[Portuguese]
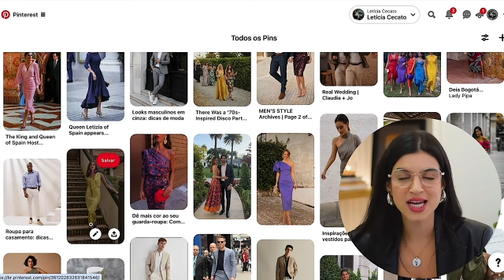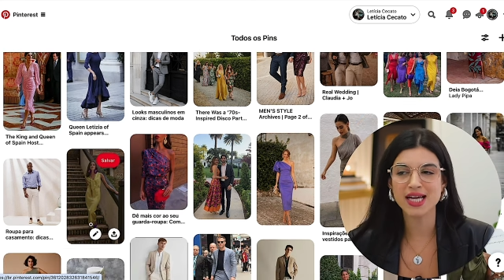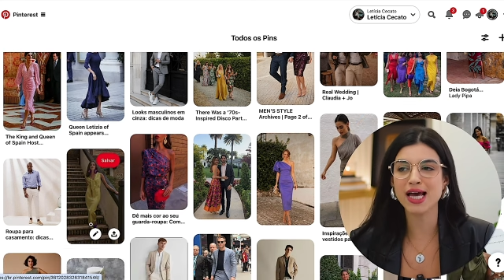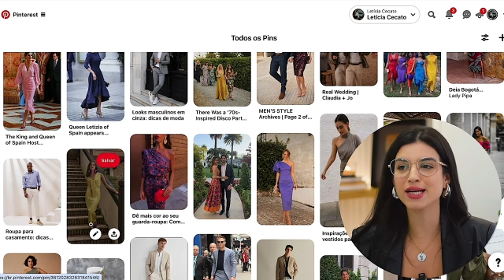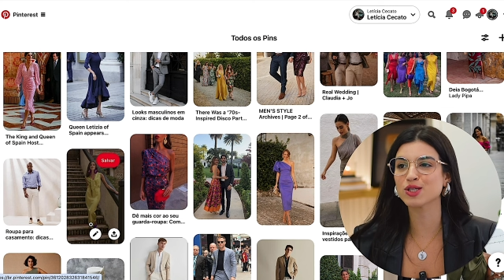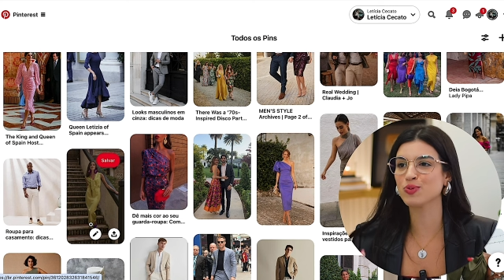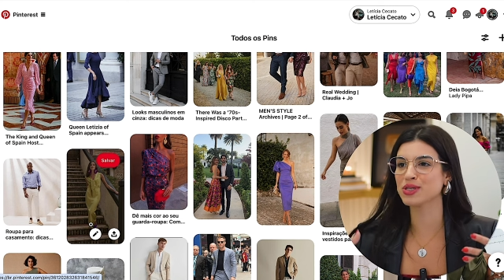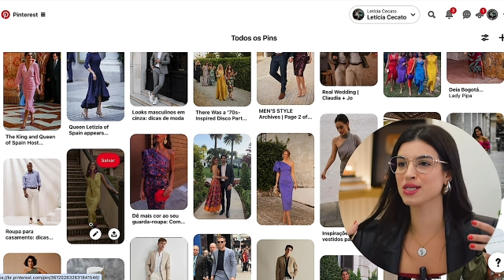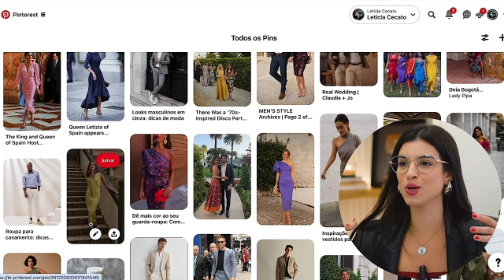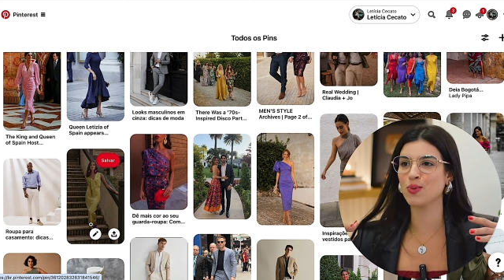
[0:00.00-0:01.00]
E era tipo
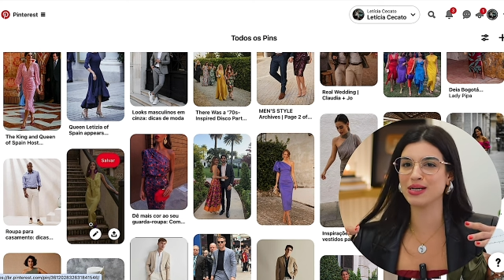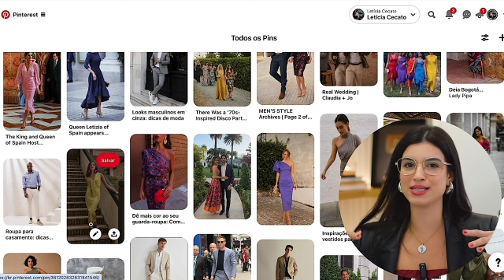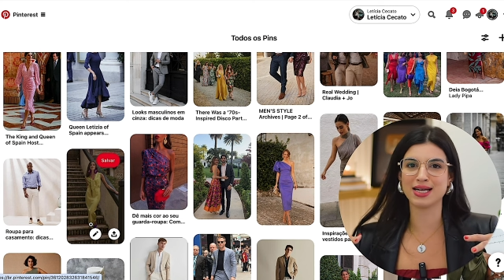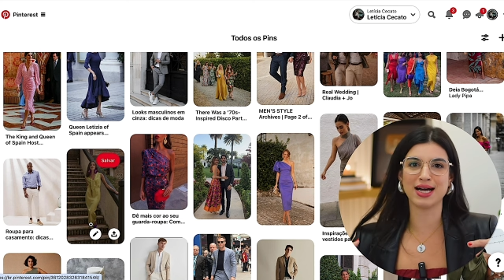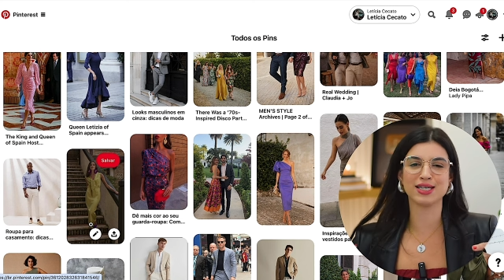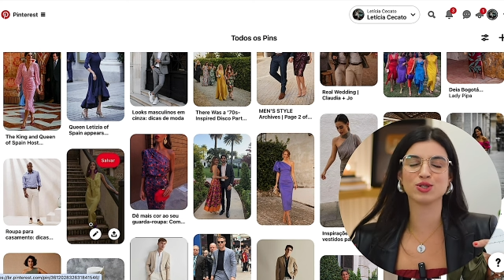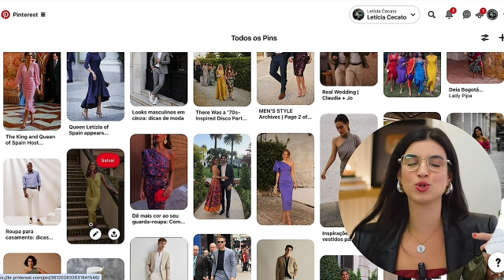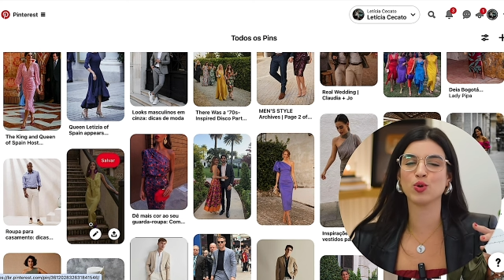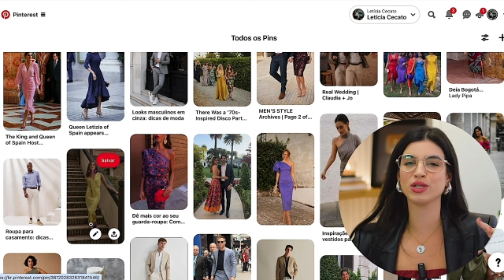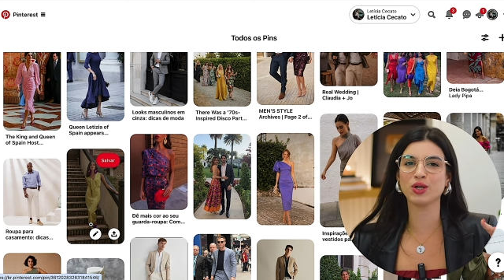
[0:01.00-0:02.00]
assim: uma saia
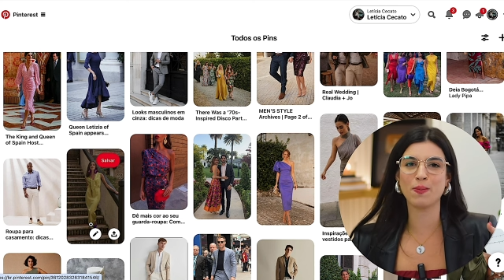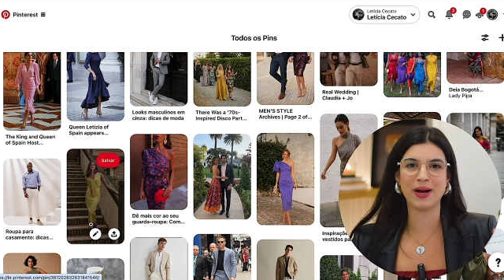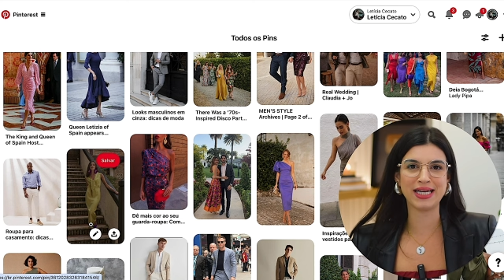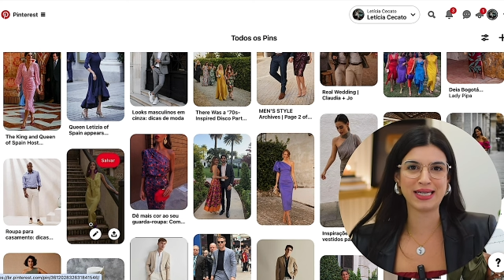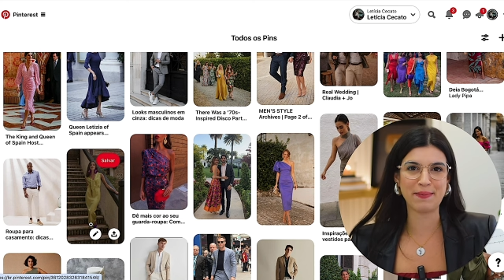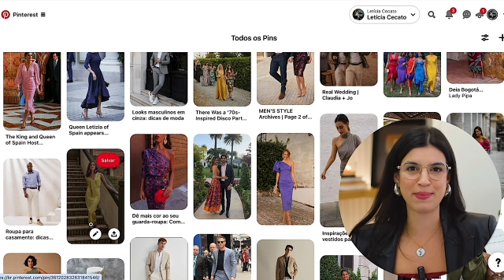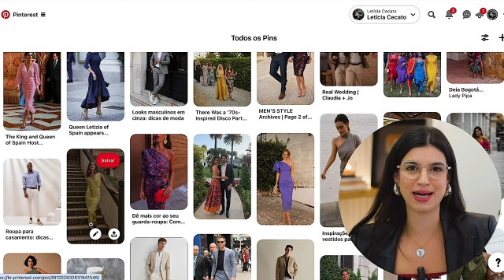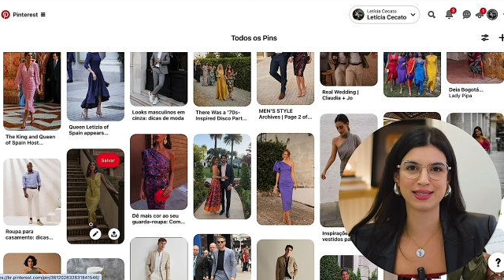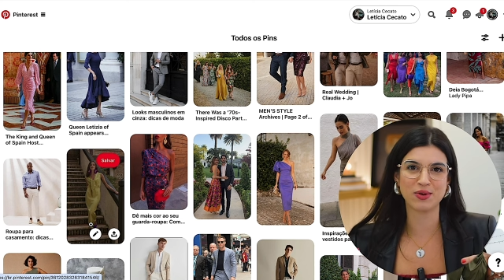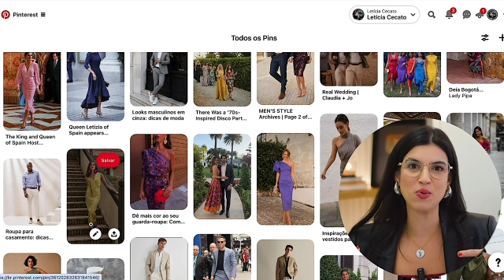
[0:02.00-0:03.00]
toda no paetê
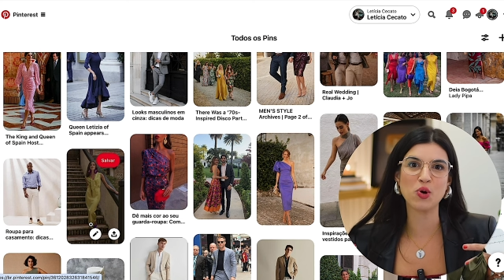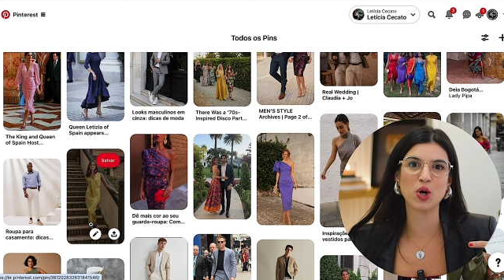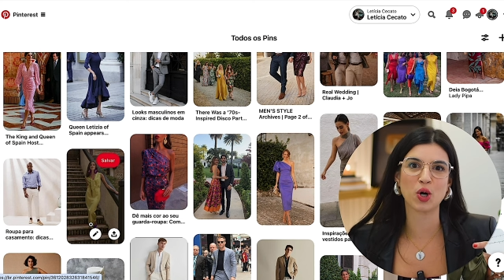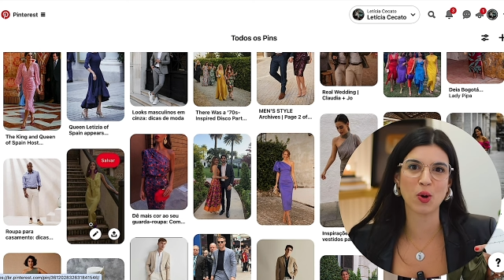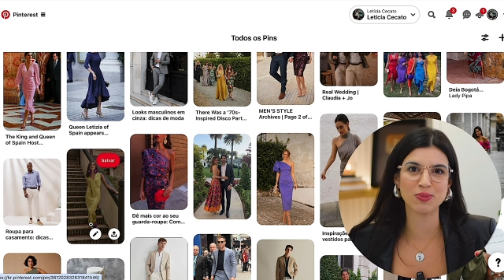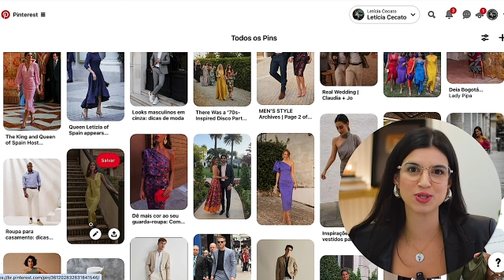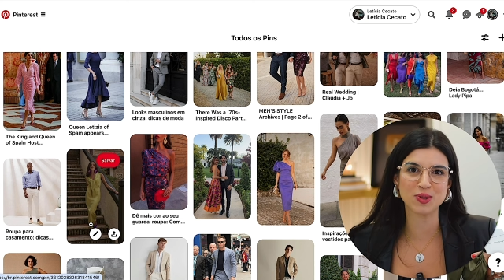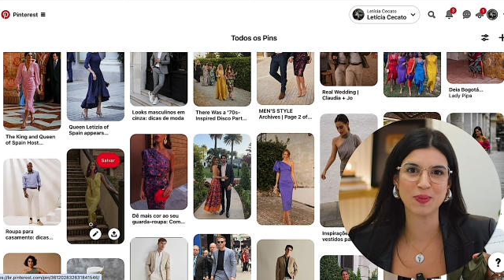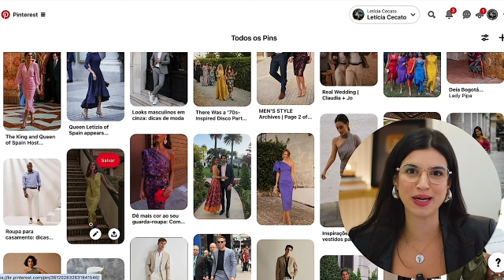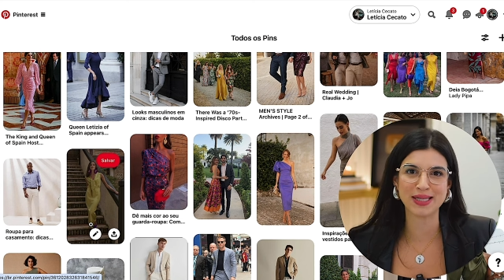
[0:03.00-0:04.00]
prata, com cropped
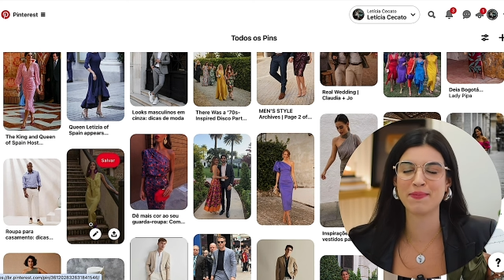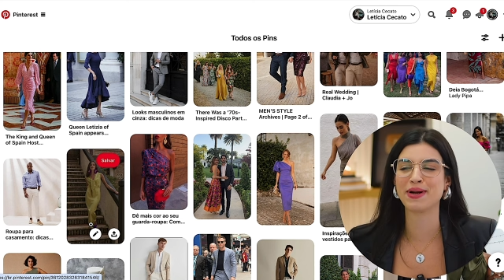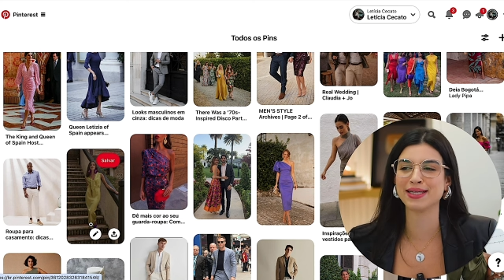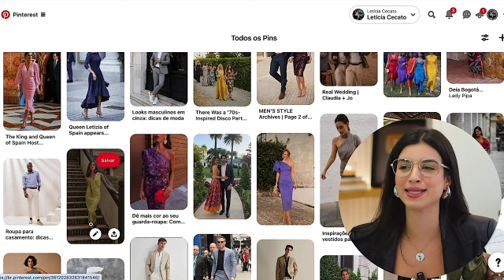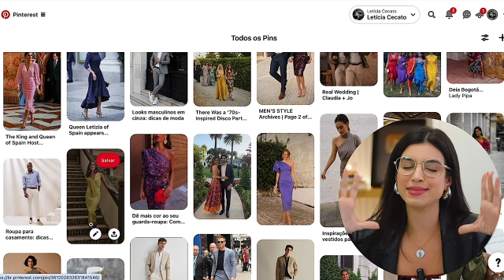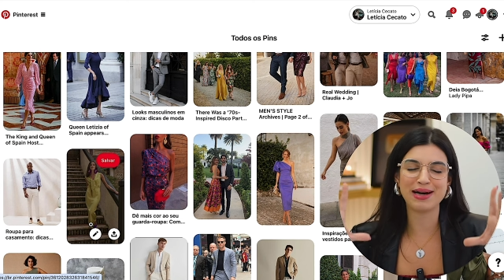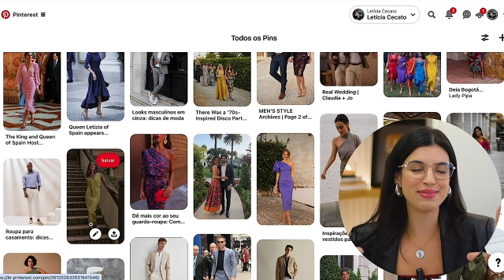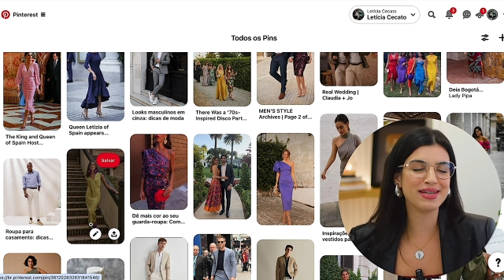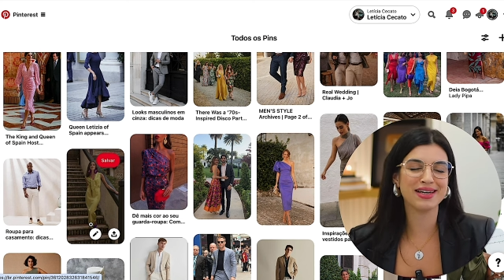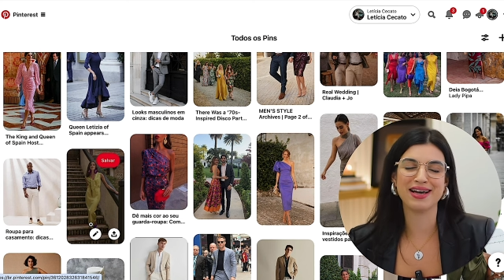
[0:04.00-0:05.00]
no paetê prata.
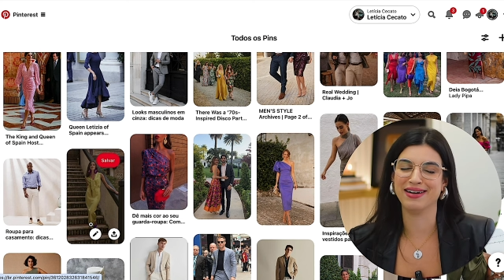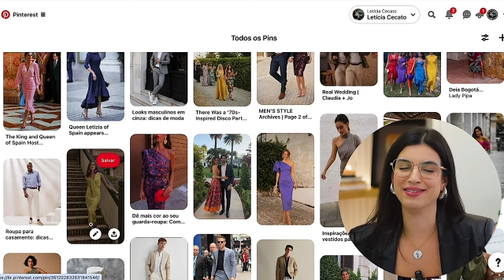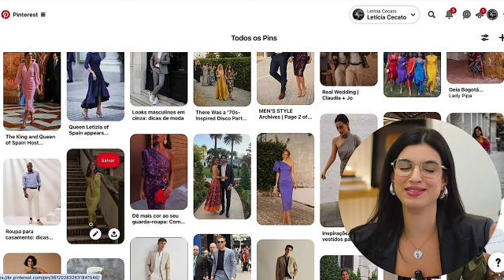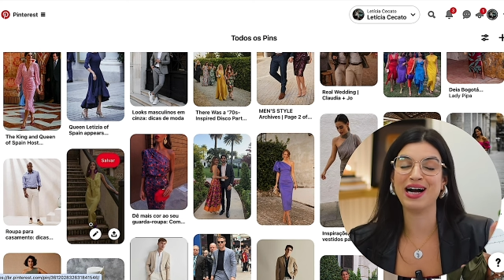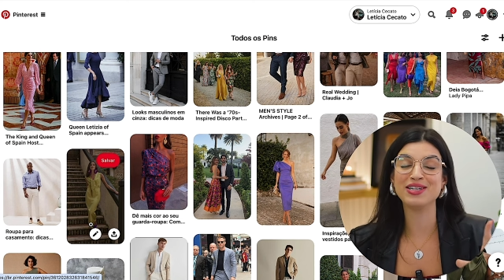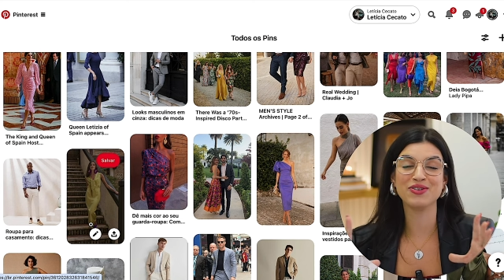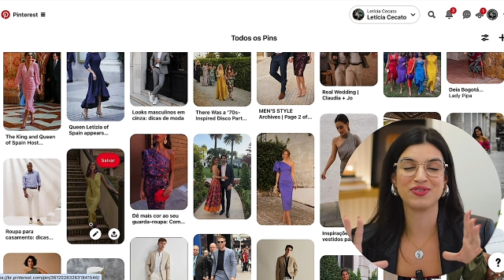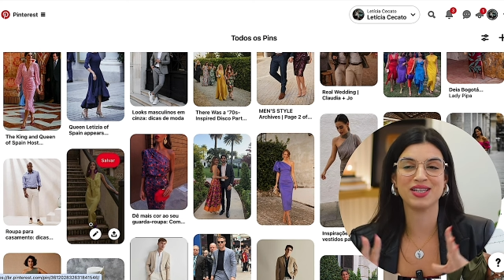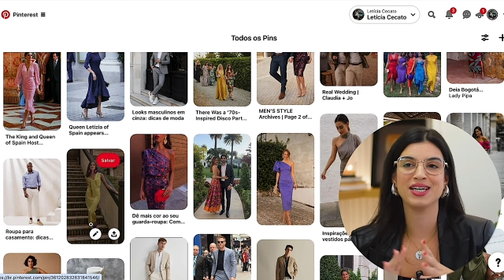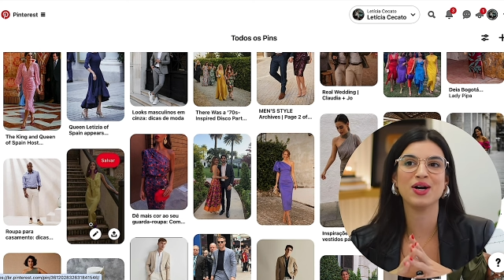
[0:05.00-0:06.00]
Amiga, aí eu
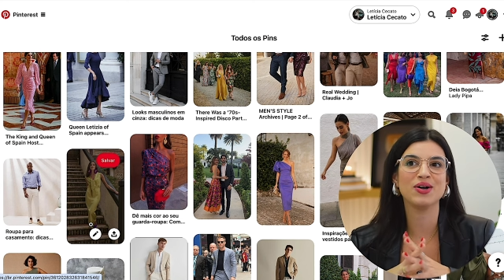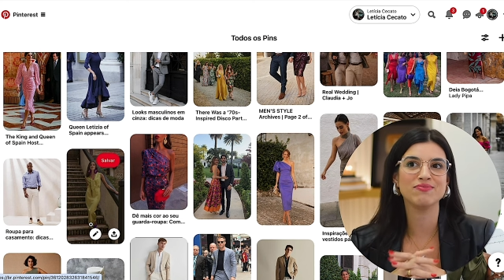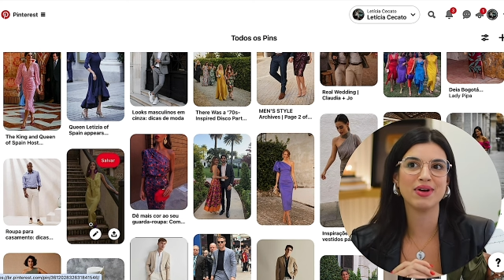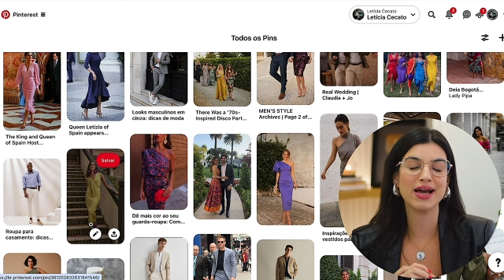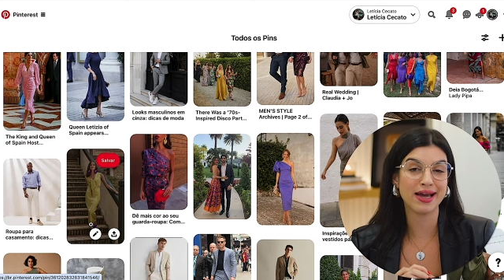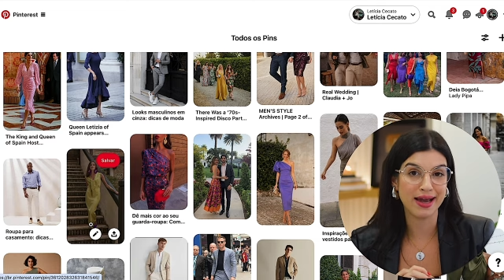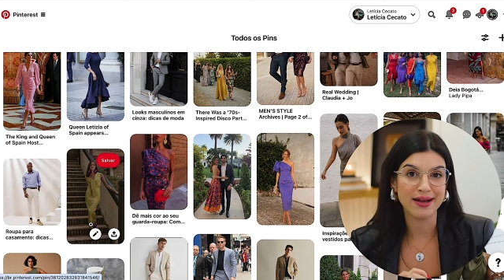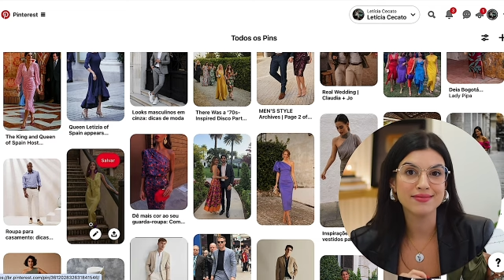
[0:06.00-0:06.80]
falei: é.